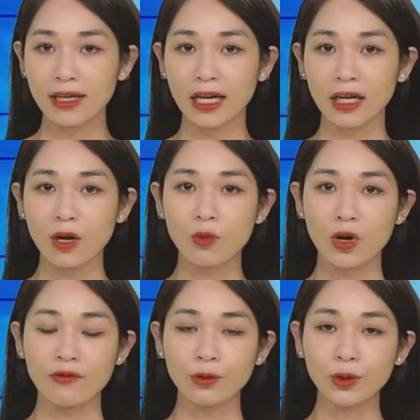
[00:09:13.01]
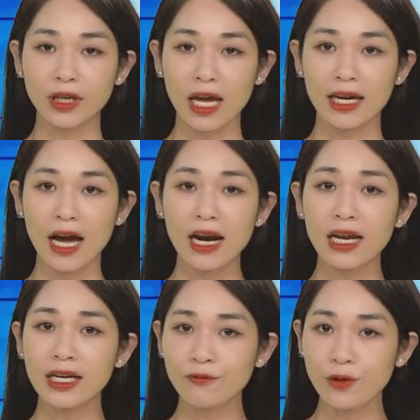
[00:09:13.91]
Thành công của ca phẫu thuật này
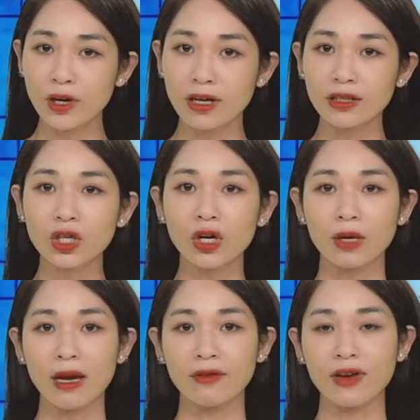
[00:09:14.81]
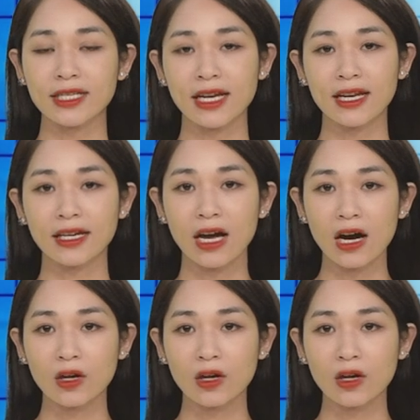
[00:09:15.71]
là niềm vui lớn cho người bệnh và gia đình,